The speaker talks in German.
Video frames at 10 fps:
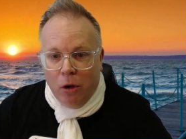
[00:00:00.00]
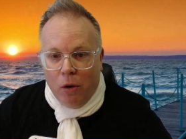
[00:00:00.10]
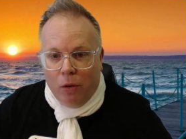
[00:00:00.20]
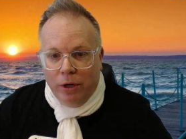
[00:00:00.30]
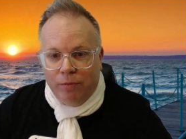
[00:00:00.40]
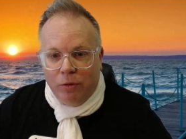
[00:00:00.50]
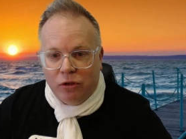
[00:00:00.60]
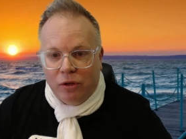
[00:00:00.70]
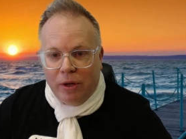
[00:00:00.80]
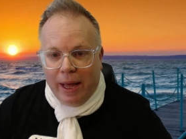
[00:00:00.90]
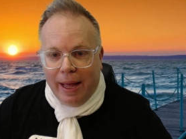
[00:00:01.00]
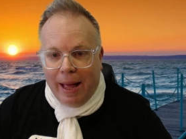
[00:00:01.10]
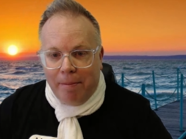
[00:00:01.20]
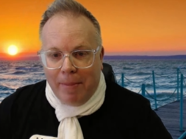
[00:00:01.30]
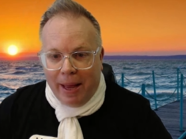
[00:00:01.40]
Und ich möchte
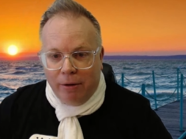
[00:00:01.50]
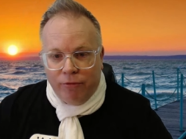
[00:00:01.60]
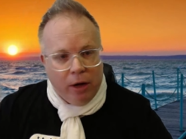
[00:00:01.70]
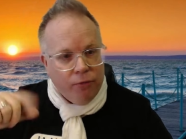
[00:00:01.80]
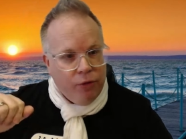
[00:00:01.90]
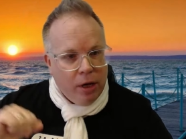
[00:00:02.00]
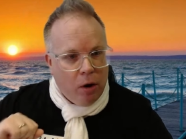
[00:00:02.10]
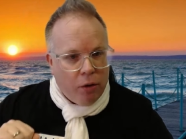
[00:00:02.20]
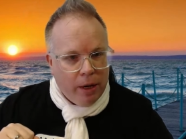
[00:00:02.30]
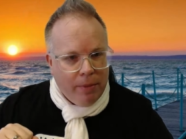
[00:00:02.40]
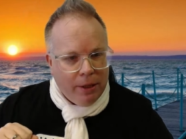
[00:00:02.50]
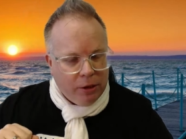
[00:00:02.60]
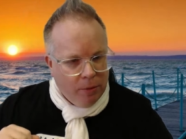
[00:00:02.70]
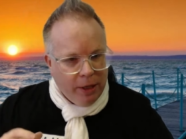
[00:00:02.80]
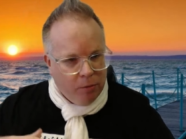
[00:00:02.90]
am Anfang, wie auch immer,
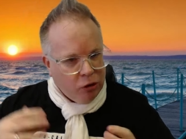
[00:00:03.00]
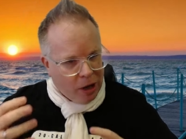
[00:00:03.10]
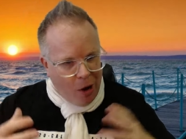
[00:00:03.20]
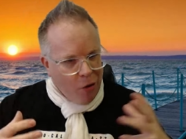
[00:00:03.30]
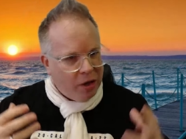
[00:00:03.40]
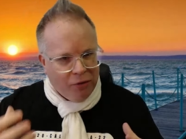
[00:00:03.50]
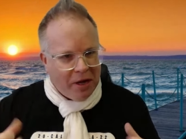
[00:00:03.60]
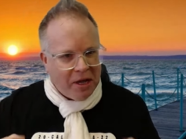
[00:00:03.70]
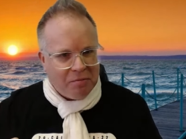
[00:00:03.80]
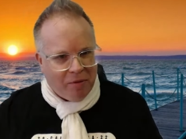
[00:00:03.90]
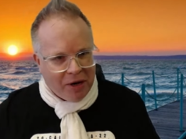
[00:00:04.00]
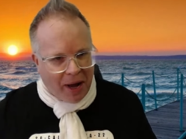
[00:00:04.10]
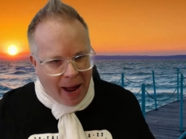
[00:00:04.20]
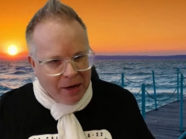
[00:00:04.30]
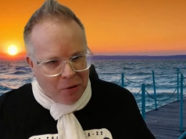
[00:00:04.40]
ich, ich muss ja auch jetzt wieder erstmal wieder
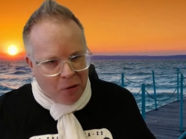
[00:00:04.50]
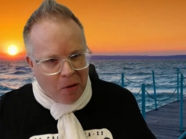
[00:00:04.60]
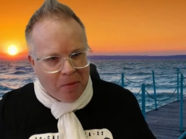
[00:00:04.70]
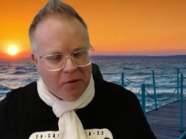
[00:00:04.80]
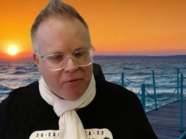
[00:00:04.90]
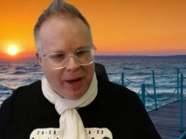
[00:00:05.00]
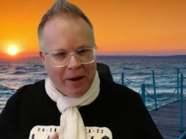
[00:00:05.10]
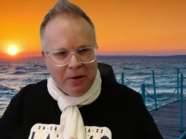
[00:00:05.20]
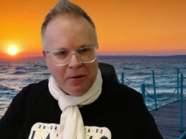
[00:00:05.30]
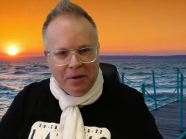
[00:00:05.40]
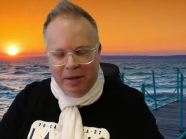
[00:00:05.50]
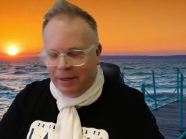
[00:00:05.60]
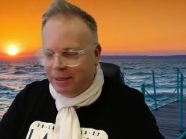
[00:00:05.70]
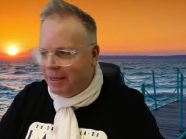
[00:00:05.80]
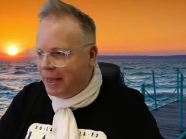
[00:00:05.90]
reinkommen, ne? war ja eine
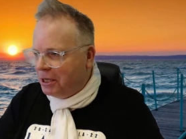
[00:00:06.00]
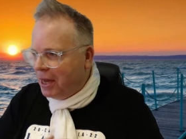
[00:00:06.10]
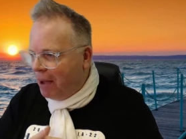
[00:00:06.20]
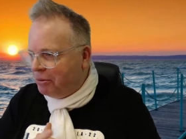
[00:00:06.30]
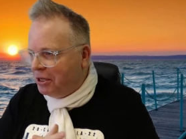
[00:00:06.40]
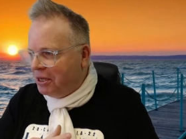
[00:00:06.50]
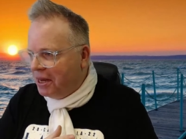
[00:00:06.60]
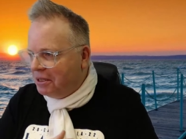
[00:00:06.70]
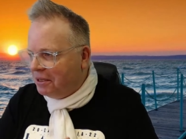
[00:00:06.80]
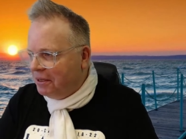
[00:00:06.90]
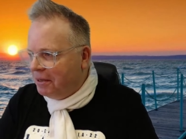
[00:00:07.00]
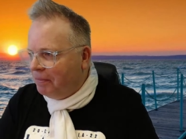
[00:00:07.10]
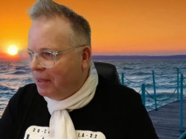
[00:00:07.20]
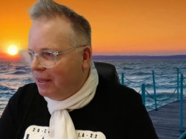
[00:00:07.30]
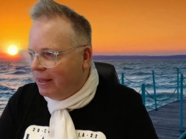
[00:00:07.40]
Zeit der Abstinenz hier.
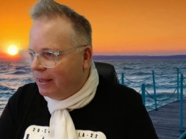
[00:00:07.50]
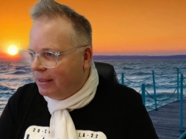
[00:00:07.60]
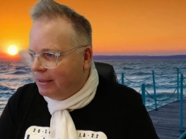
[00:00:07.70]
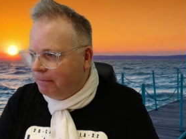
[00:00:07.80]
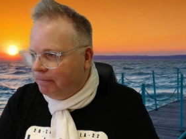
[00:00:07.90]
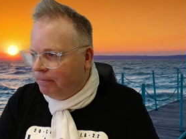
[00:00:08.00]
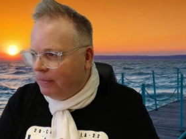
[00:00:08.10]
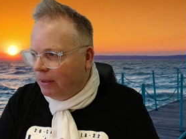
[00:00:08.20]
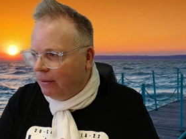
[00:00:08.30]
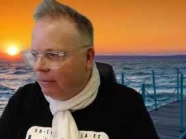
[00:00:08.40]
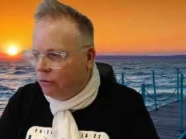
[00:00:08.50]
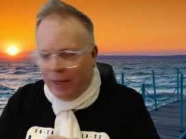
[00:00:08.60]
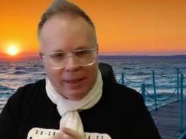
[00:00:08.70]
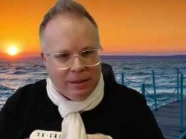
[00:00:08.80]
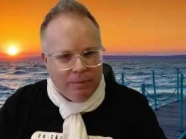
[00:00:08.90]
Ähm,
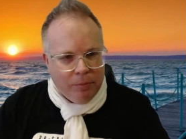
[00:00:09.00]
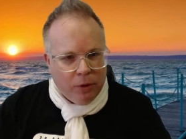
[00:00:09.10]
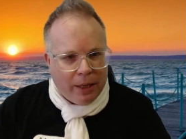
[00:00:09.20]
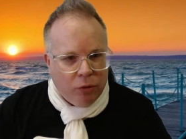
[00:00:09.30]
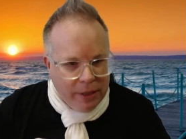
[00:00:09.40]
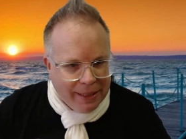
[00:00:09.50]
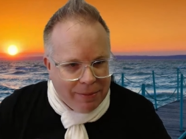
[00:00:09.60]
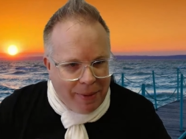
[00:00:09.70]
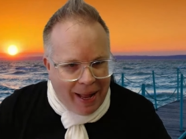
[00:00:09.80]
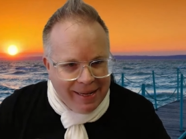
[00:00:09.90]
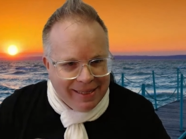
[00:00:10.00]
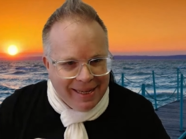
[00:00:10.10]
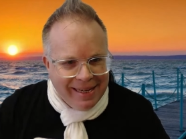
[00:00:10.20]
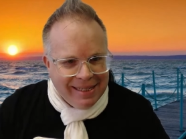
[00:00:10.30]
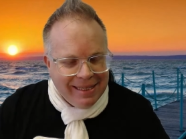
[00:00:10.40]
zuerst gratuliere ich mal allen
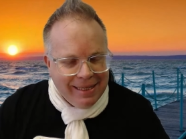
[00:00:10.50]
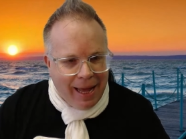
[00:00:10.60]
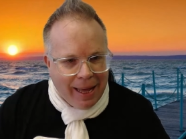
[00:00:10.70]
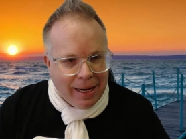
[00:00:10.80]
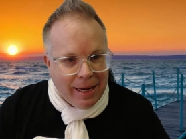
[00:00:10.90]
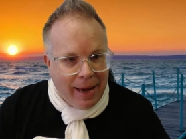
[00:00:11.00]
denen, die einen